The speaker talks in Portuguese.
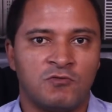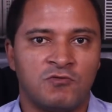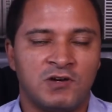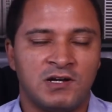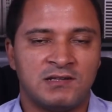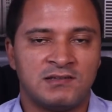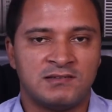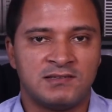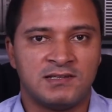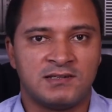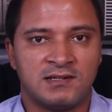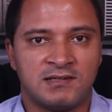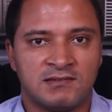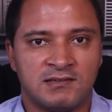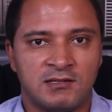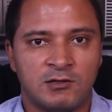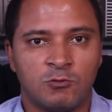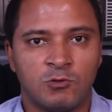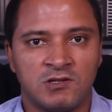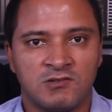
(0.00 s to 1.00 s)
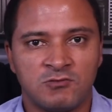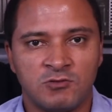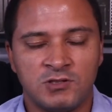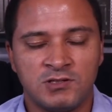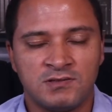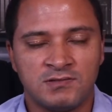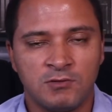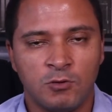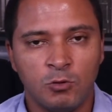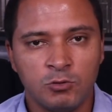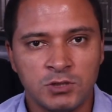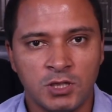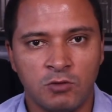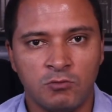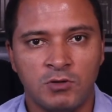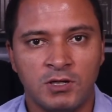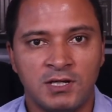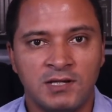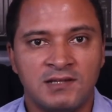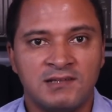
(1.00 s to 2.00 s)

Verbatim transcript: fazer as adequações ou não.